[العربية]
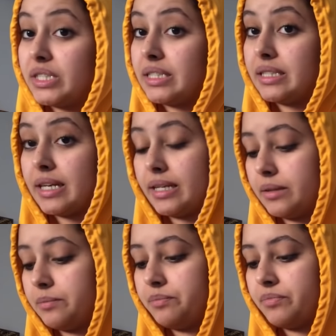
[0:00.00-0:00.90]
ديالي
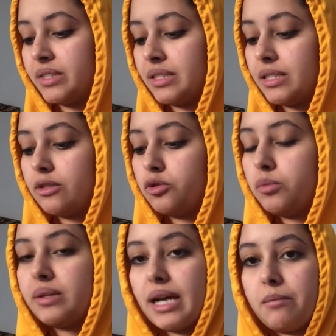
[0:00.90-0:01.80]

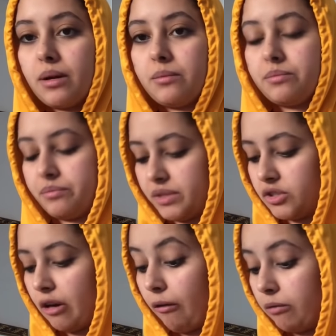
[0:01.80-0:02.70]
تذوب كامله ان
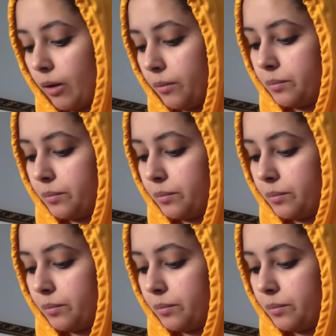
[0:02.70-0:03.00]
شاء الله